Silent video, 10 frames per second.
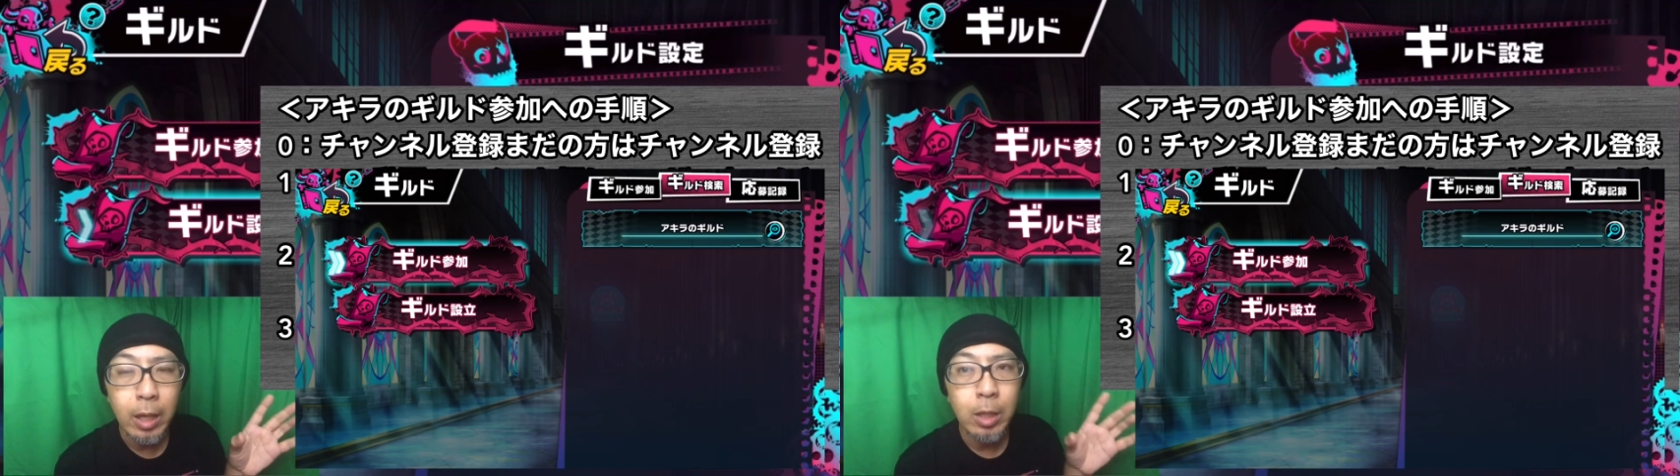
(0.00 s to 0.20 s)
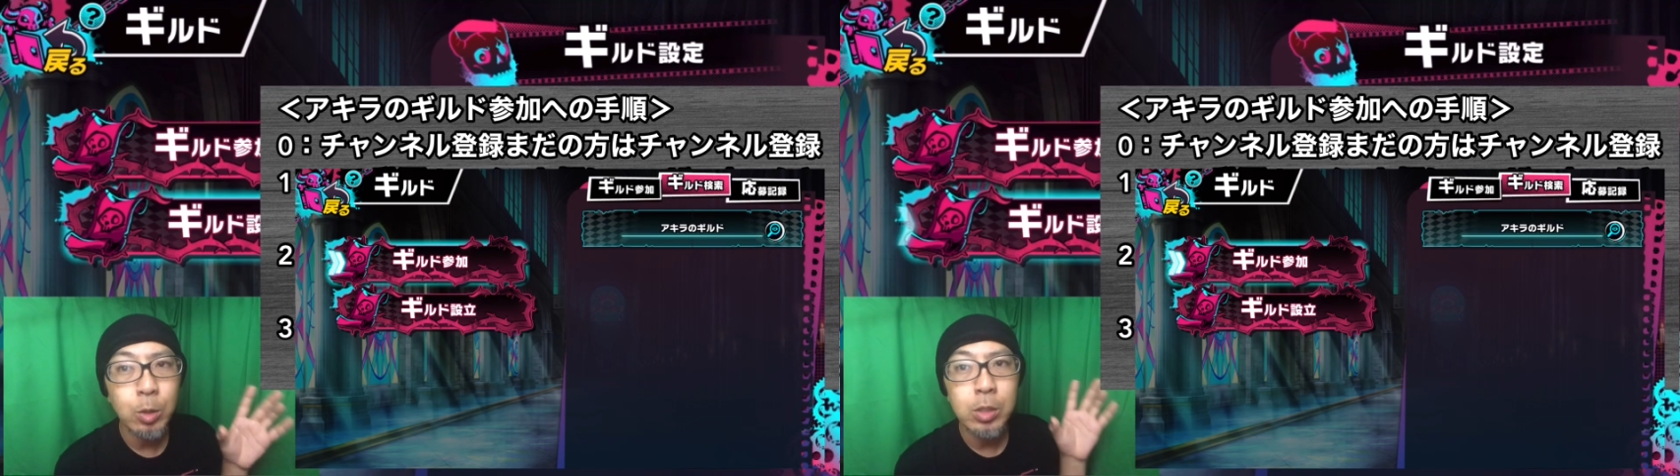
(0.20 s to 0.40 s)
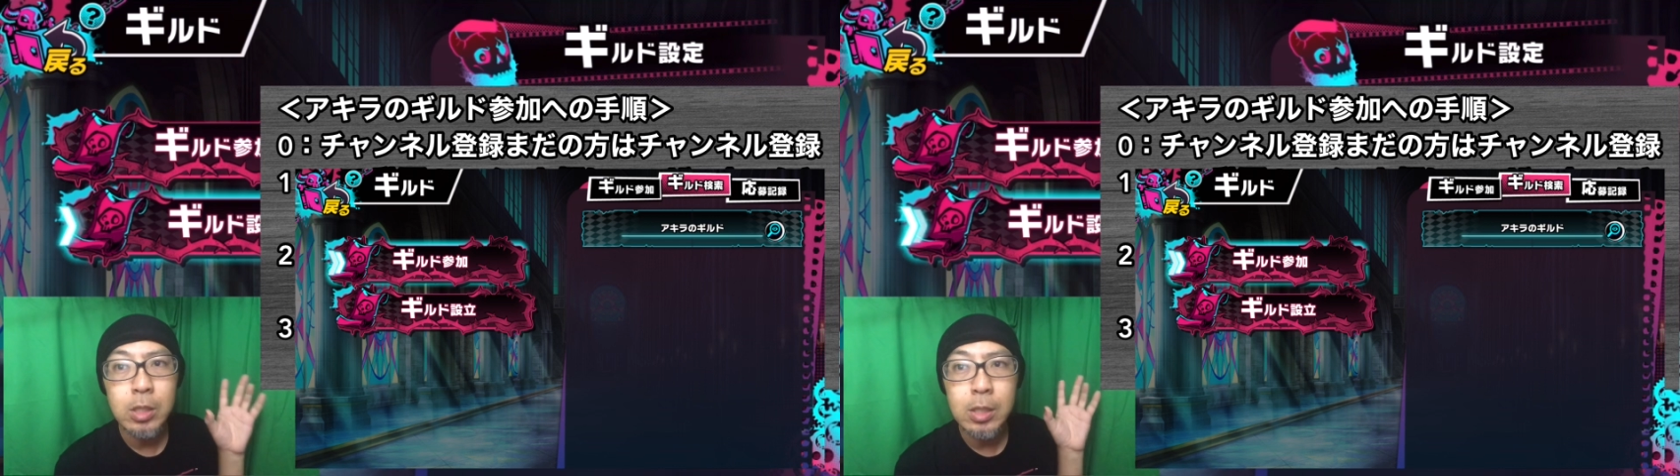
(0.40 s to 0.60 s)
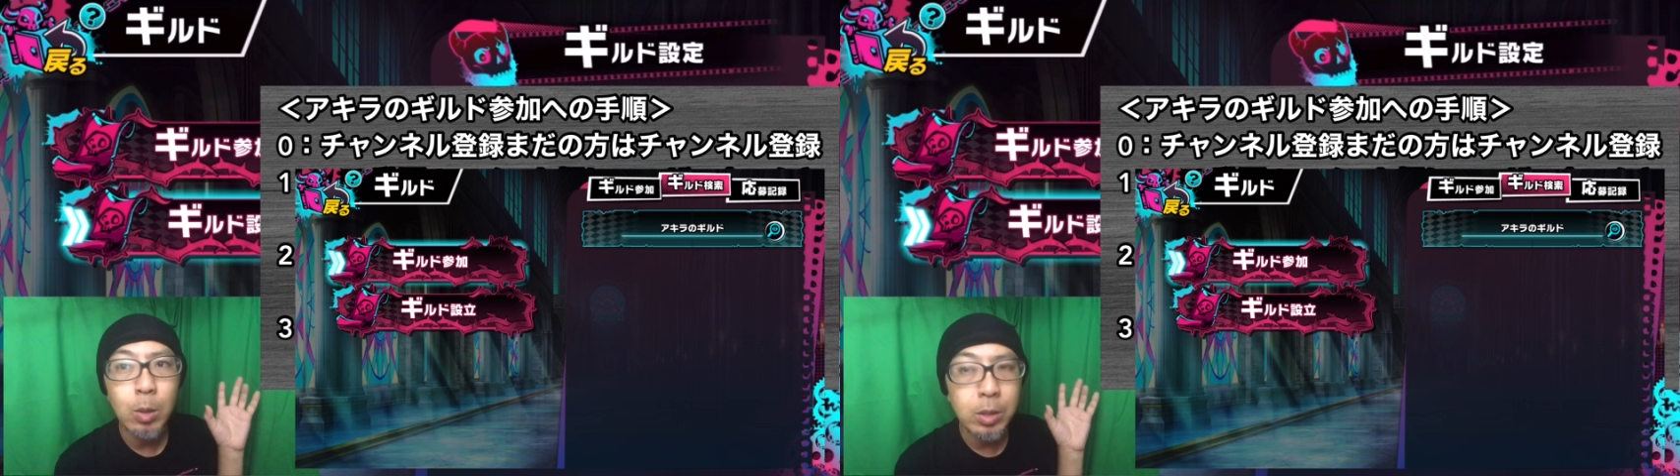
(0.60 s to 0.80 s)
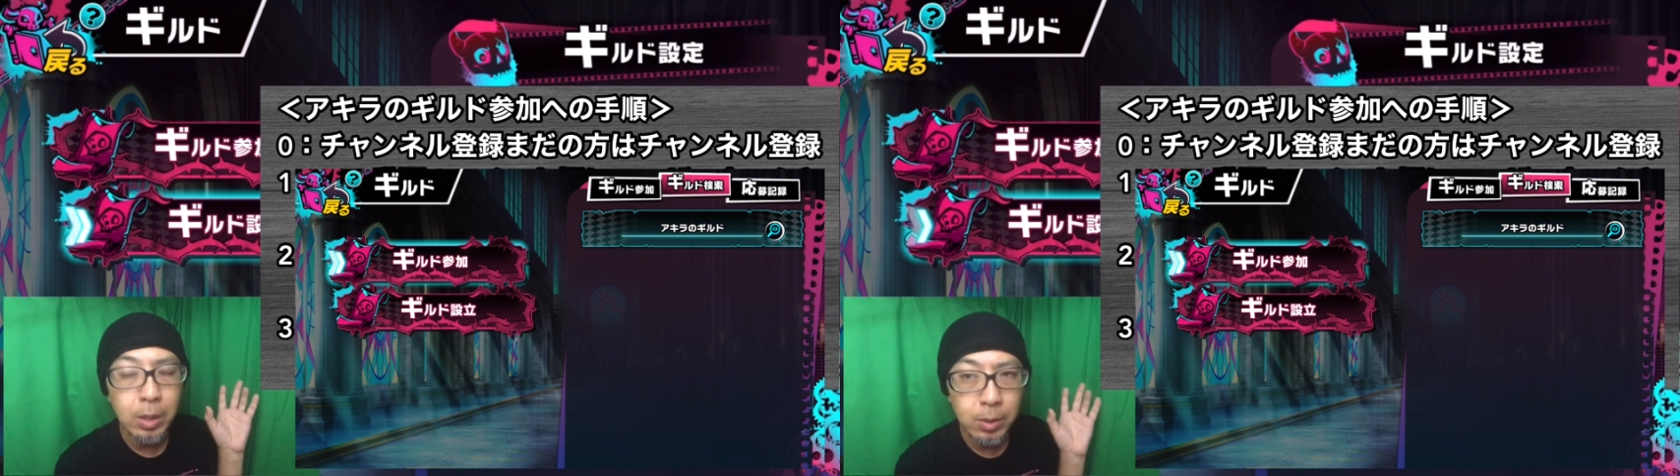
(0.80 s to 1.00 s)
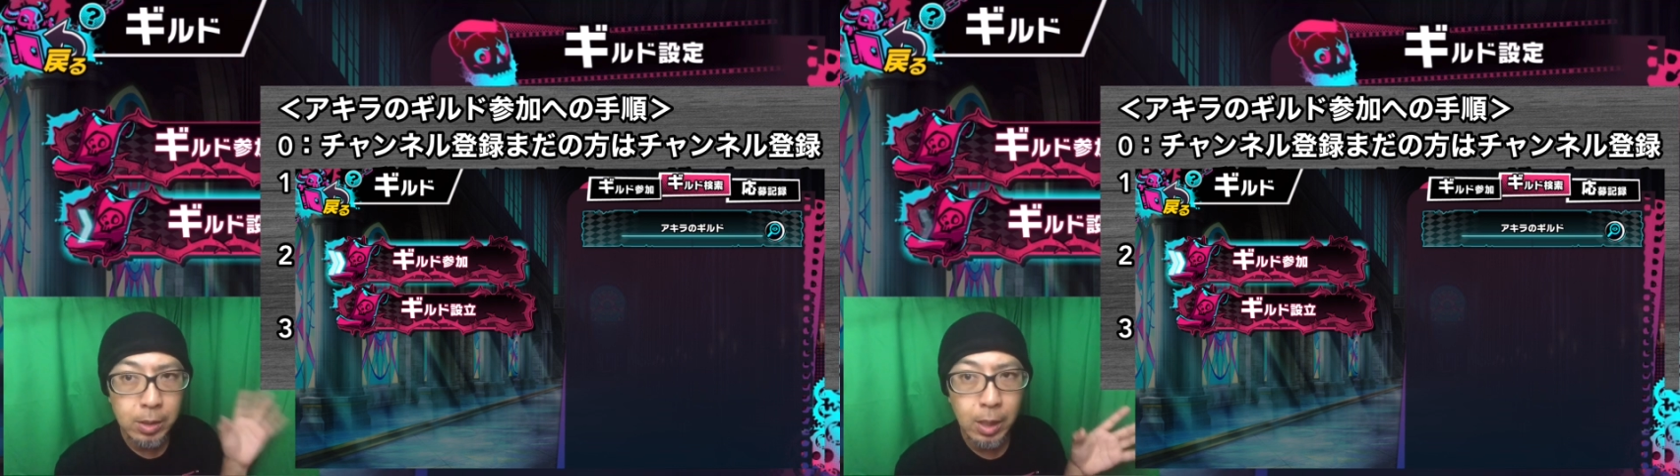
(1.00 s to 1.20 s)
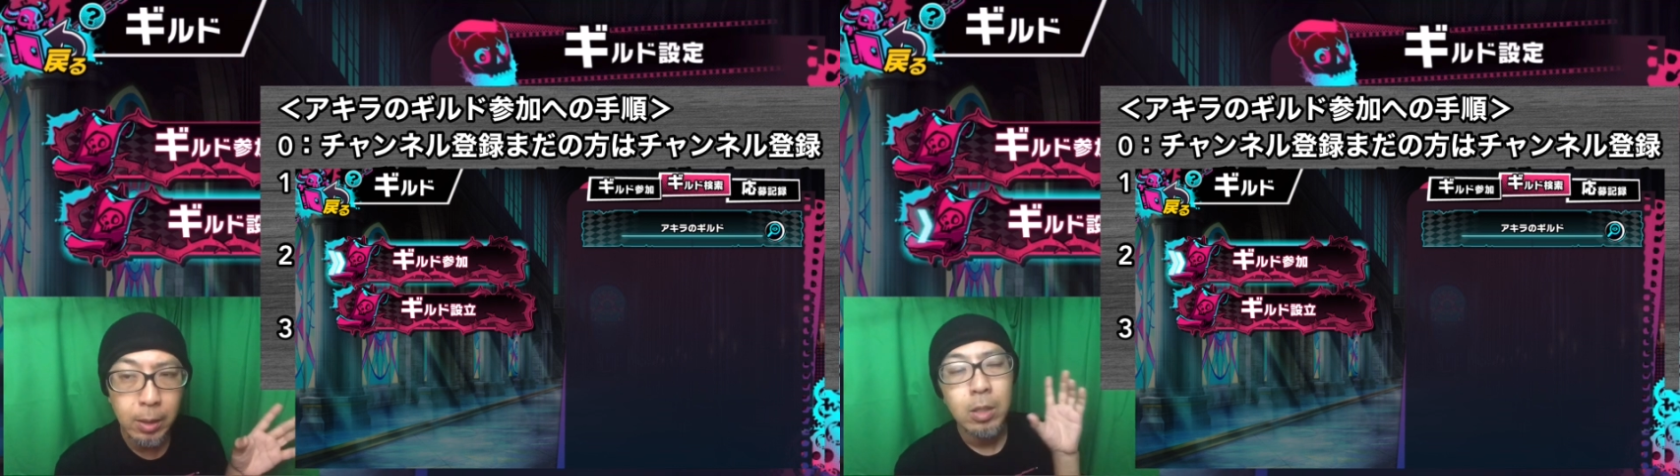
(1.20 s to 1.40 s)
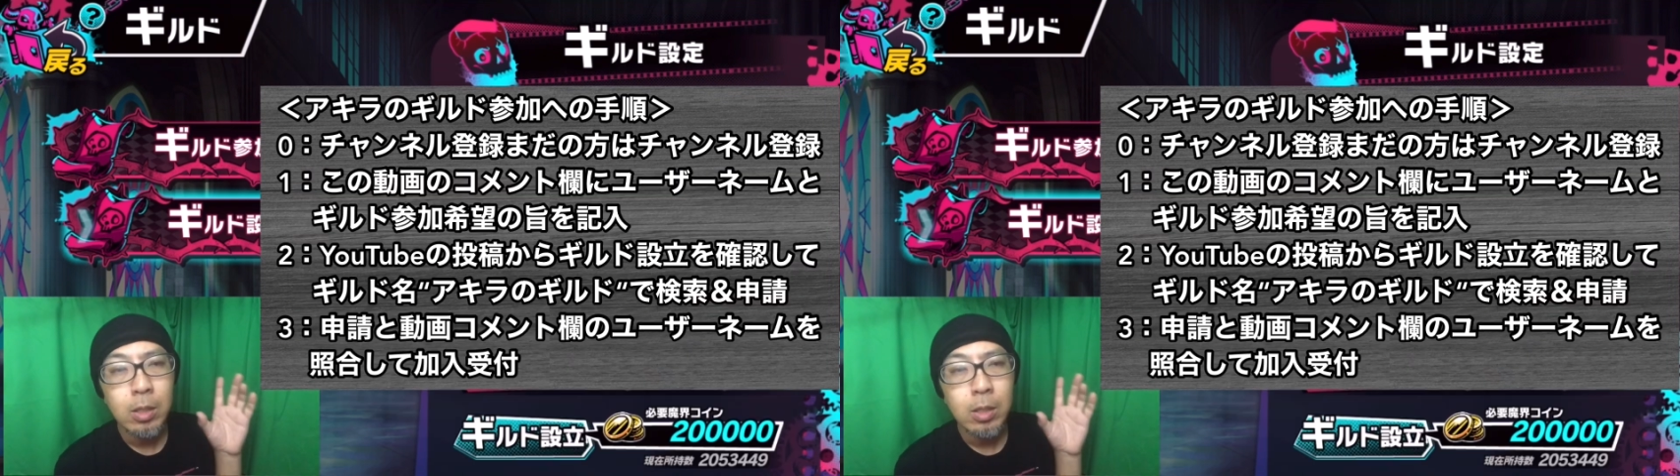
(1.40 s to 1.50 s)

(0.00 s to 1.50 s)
加入申請をしてください。